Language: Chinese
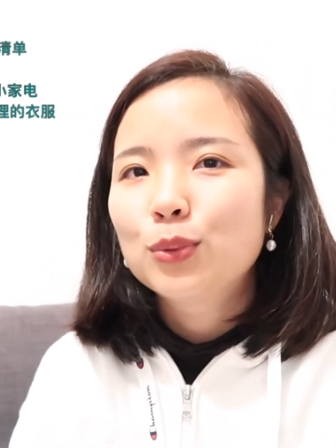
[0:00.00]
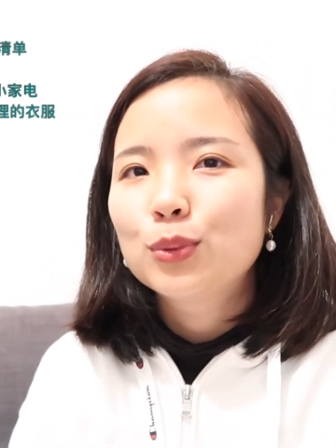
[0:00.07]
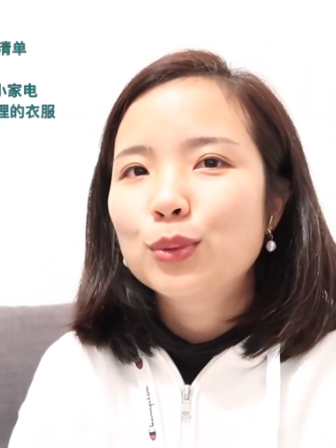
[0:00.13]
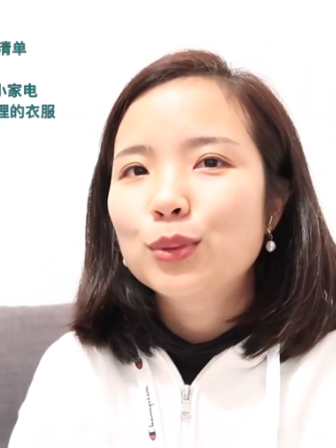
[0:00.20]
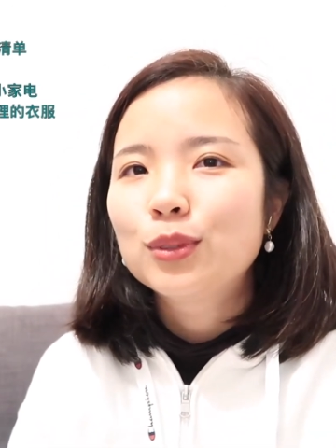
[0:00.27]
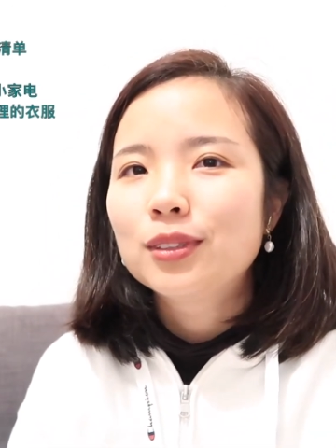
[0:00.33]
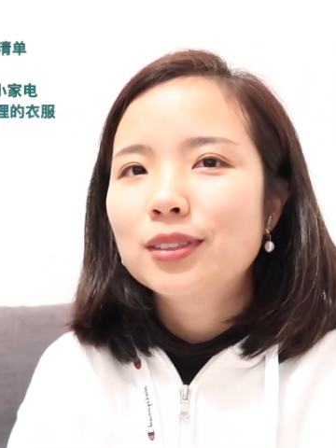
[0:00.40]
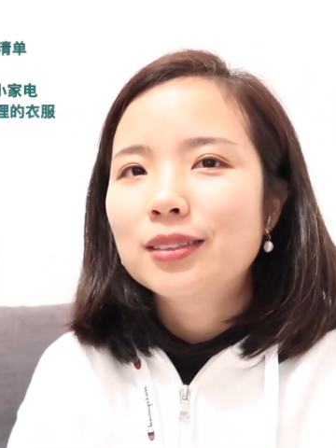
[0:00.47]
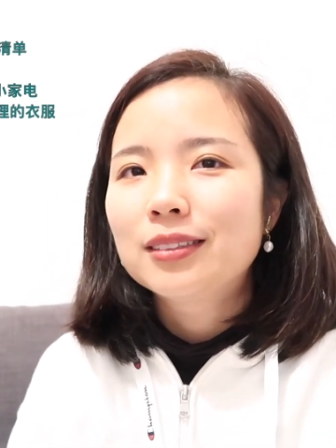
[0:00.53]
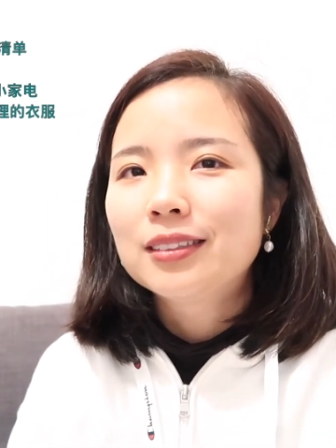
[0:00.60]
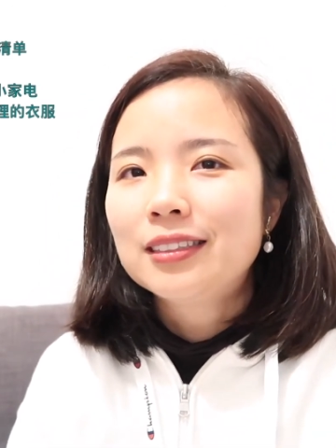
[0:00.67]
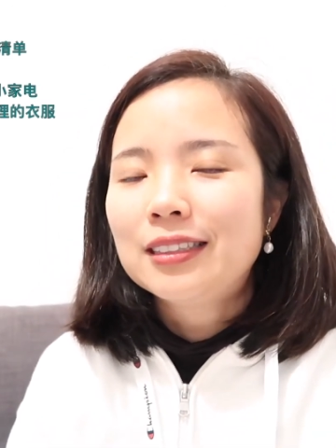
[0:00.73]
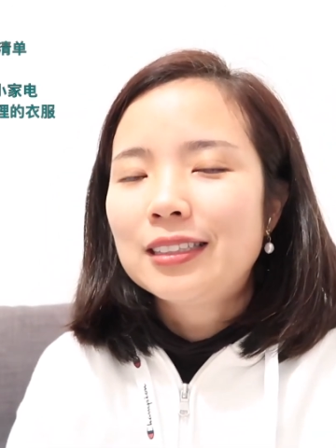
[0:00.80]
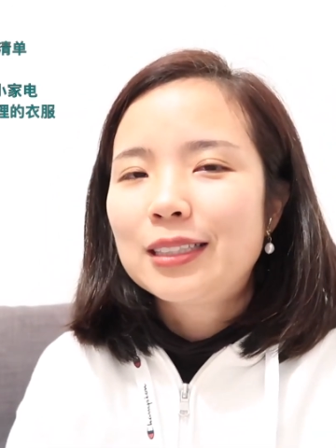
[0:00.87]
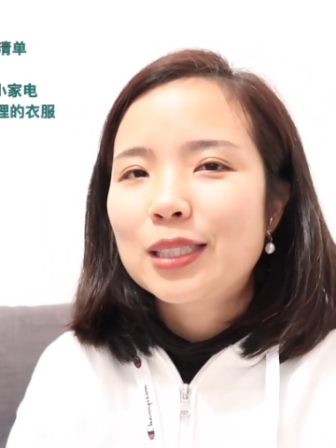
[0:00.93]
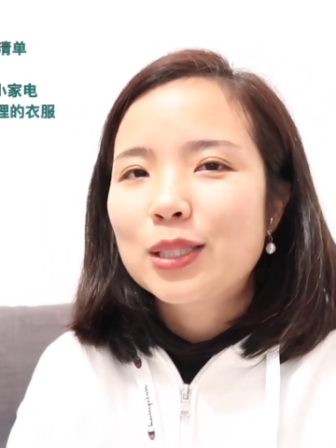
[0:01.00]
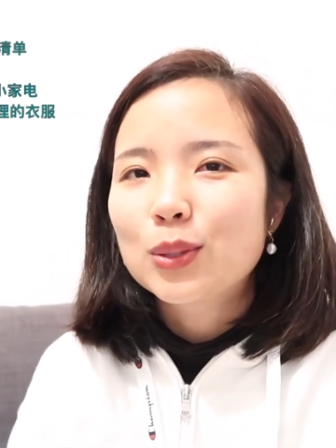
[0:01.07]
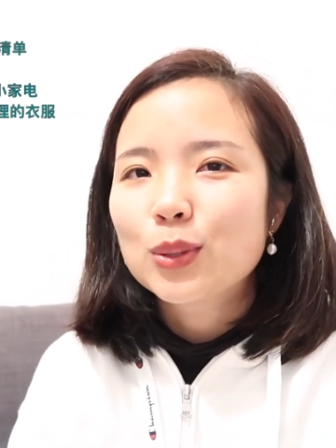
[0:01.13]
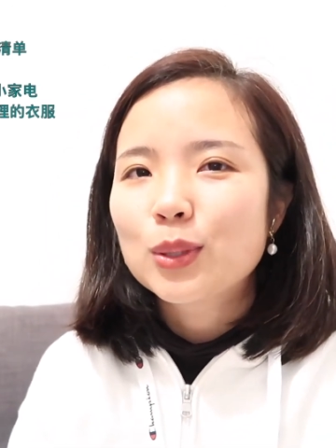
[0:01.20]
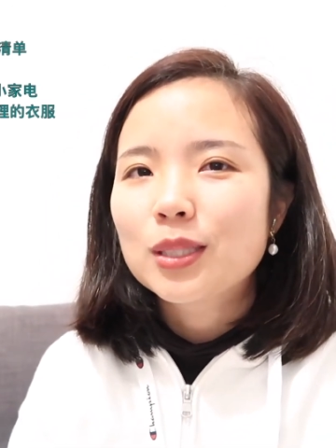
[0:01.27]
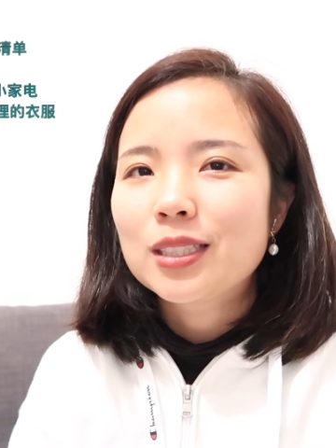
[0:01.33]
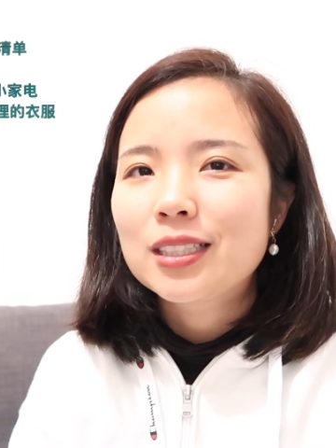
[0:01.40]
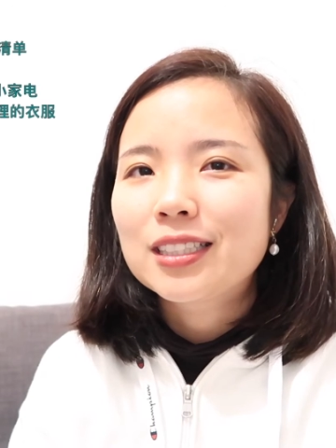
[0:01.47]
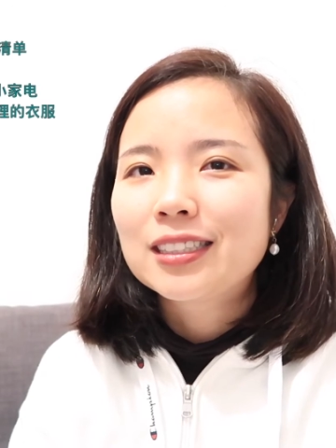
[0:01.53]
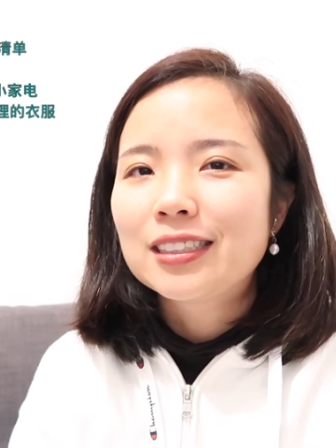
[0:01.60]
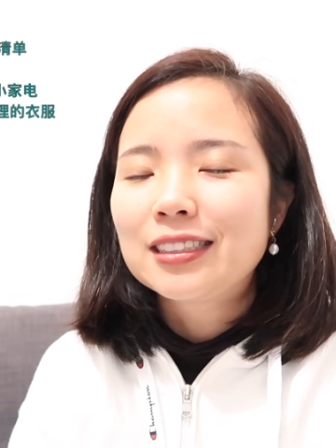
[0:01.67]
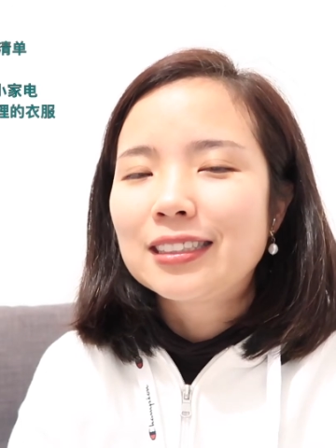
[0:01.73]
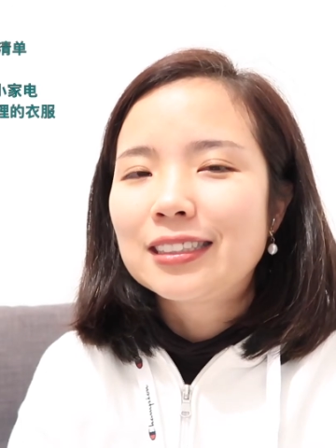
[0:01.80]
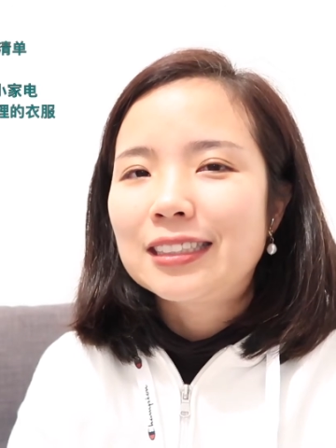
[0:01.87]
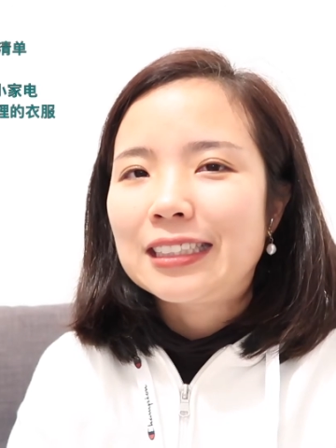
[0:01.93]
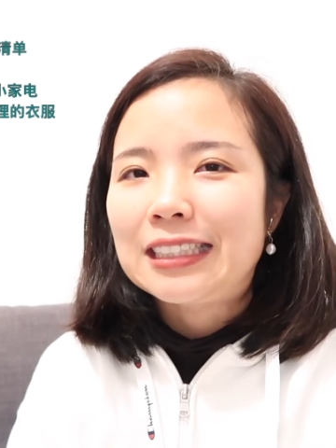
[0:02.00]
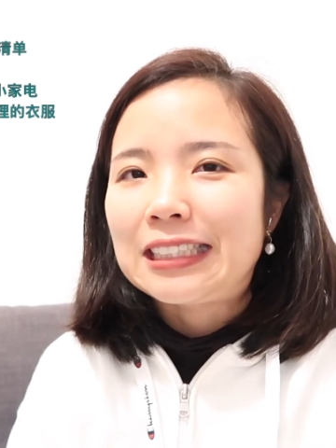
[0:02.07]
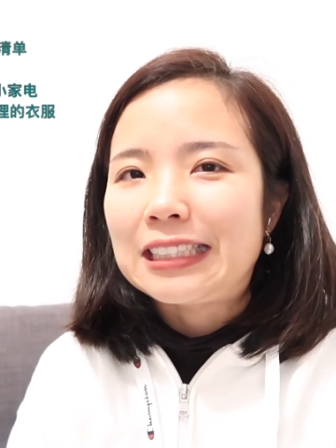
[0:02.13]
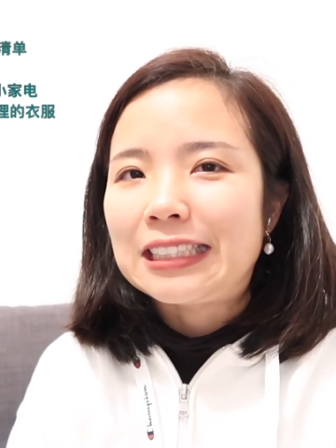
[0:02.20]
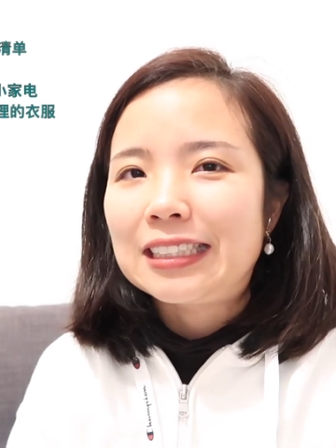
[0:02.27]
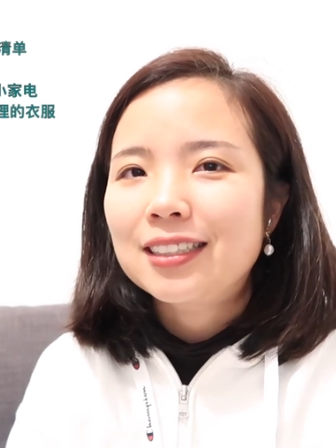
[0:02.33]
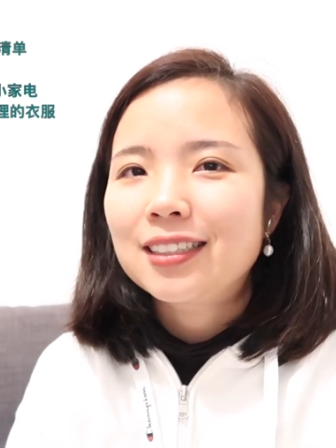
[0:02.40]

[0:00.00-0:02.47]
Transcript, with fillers: 我觉得手洗是挺、